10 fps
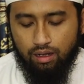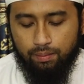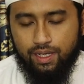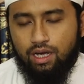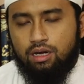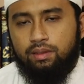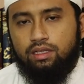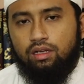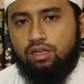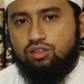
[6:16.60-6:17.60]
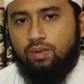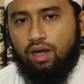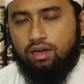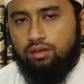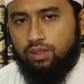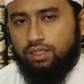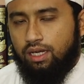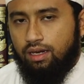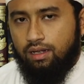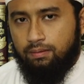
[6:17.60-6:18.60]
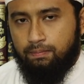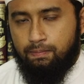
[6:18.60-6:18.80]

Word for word: Pendengar mati Allah Subhanahu Wa Taala,